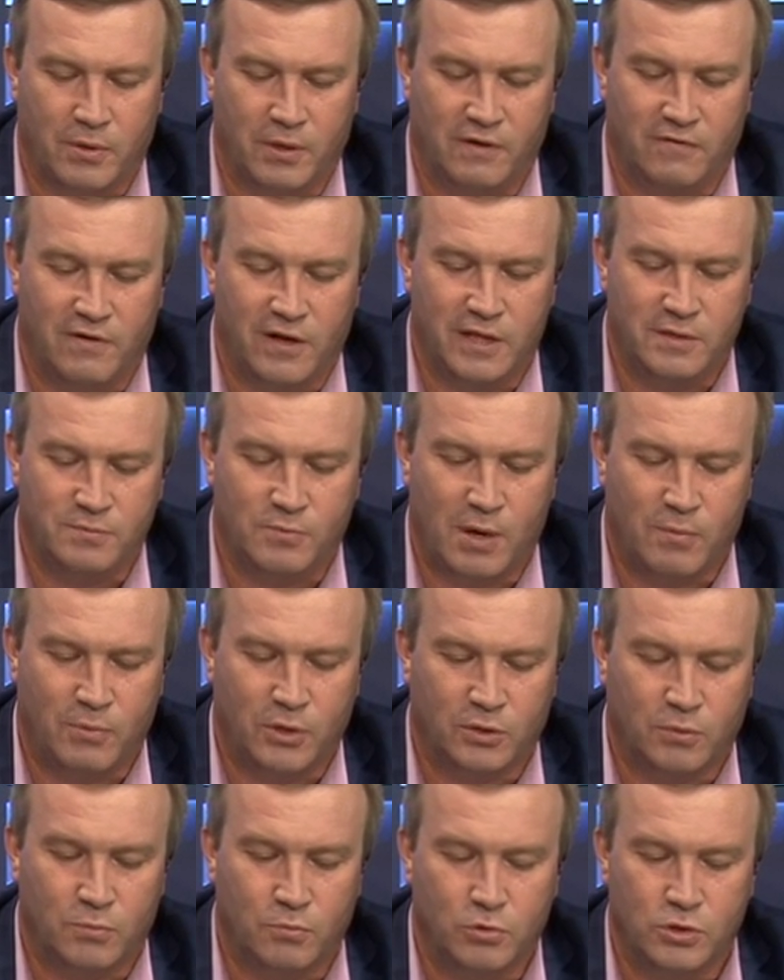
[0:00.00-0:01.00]
Говорить мы об
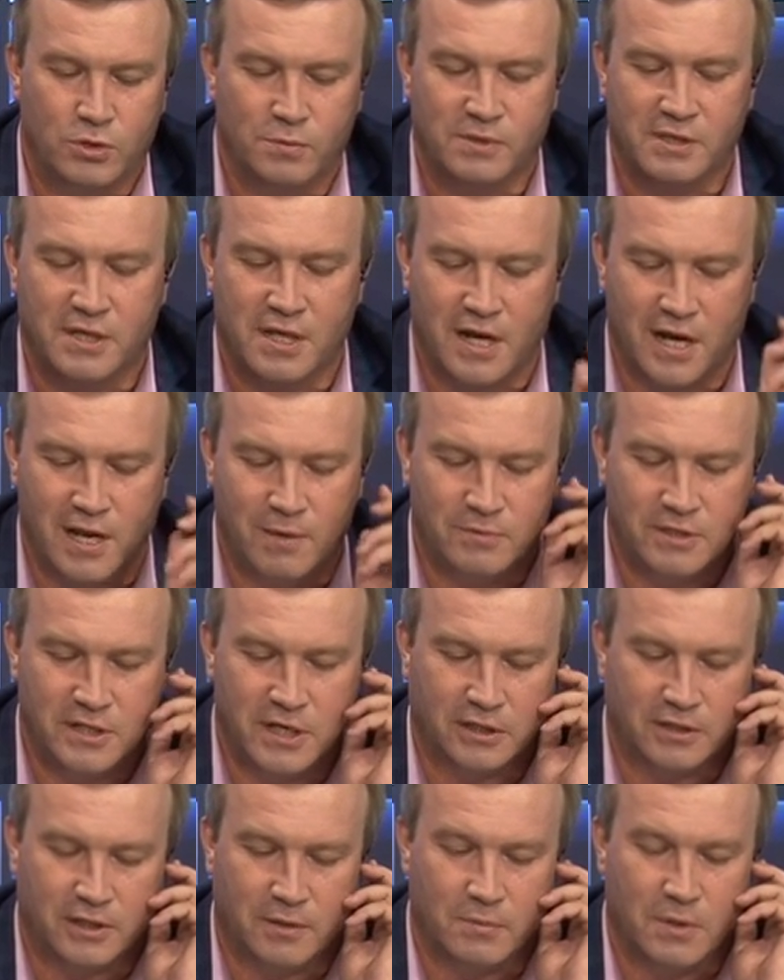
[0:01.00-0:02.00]
этом будем с генеральным
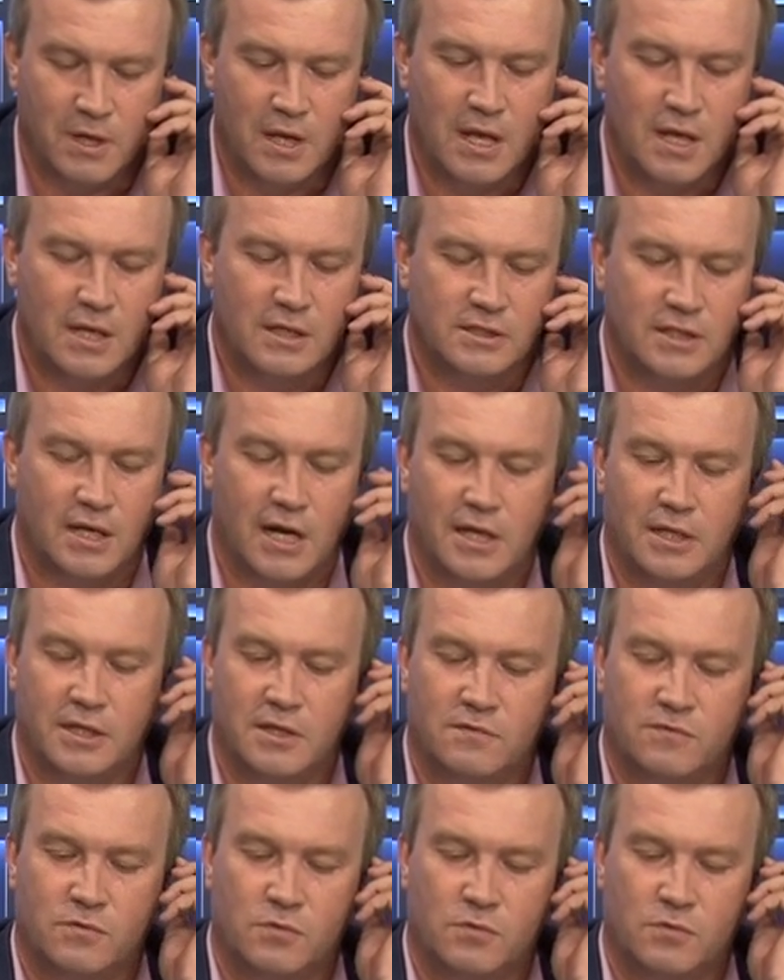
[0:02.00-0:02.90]
директором строительного